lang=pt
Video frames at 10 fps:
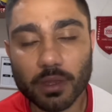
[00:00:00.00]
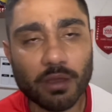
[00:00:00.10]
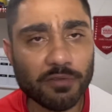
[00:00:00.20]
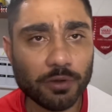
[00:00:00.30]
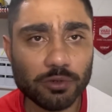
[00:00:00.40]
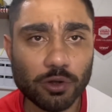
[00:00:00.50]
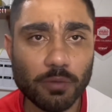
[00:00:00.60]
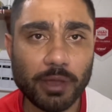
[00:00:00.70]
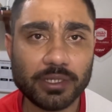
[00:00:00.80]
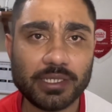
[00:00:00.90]
foi um jogo
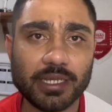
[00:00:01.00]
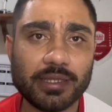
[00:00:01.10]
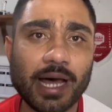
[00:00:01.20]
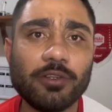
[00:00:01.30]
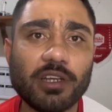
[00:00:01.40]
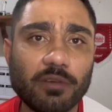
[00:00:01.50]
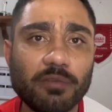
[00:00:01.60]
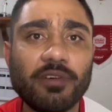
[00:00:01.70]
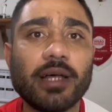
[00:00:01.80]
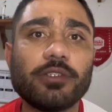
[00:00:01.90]
meio acidentado, já
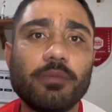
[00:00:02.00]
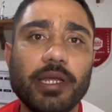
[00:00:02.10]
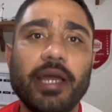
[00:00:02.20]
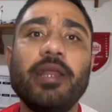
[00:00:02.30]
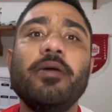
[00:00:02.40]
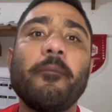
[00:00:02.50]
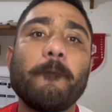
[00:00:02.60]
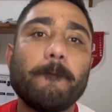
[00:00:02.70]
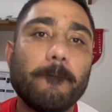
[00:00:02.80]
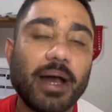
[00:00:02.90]
vamos falar sobre ele,
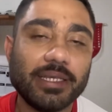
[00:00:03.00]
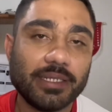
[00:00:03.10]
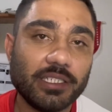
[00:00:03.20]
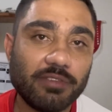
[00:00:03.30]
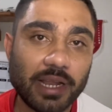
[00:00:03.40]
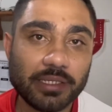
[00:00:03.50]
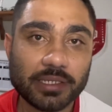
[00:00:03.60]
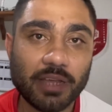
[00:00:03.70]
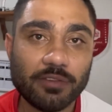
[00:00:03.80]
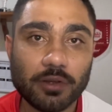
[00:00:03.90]
mas antes vai lá, te
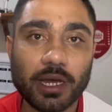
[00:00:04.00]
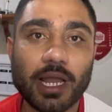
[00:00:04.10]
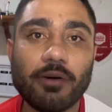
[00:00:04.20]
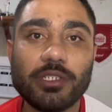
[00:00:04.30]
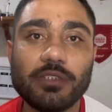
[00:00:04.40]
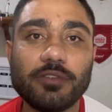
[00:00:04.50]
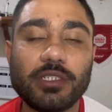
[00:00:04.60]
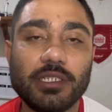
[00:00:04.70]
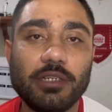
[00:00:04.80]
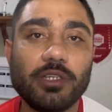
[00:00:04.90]
inscreve no canal, ativa o
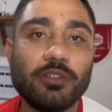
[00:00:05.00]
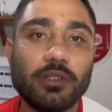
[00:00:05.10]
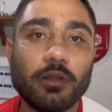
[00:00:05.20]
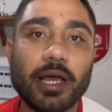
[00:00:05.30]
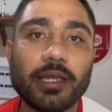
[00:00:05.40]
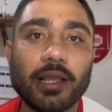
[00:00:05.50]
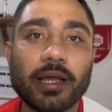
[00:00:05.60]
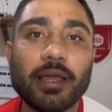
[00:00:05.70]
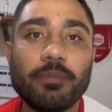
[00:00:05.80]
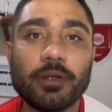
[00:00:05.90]
sininho, deixa o teu like lá
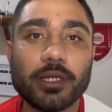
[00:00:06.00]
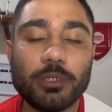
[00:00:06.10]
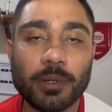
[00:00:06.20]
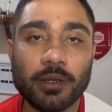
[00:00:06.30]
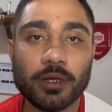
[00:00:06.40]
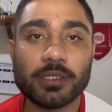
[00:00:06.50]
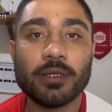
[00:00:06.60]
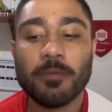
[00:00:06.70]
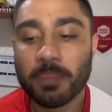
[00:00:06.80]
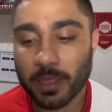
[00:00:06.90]
que é importante para nós.
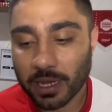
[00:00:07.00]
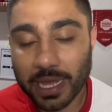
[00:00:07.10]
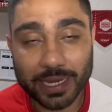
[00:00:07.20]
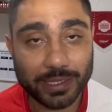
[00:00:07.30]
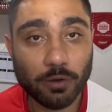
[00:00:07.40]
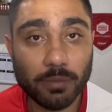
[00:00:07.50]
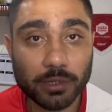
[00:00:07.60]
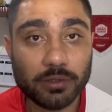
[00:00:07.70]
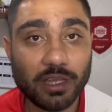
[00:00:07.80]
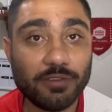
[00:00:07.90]
Galera, então o
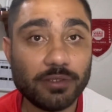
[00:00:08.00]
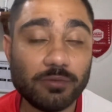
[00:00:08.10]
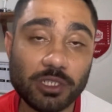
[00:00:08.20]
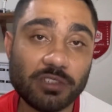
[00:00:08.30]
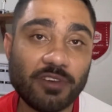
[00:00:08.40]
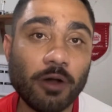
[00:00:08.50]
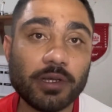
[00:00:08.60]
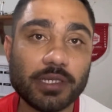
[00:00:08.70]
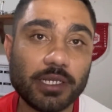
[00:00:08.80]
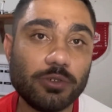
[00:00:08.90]
Mano teve
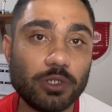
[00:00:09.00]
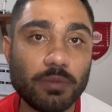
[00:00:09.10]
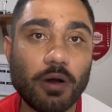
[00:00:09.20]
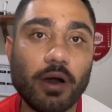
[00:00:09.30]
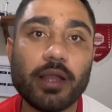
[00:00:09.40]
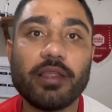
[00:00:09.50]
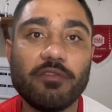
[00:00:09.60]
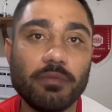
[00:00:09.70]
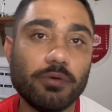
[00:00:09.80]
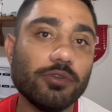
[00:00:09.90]
desfalques ali de última hora,
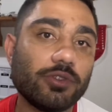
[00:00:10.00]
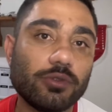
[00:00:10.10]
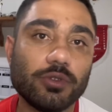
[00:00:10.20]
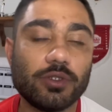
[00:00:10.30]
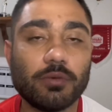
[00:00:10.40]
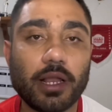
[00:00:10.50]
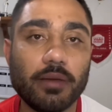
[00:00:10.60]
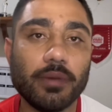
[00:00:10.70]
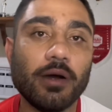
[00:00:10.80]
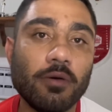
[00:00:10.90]
teve Bustos, o
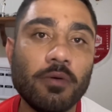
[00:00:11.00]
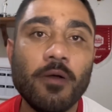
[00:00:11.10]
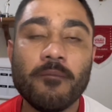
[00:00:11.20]
Alemão,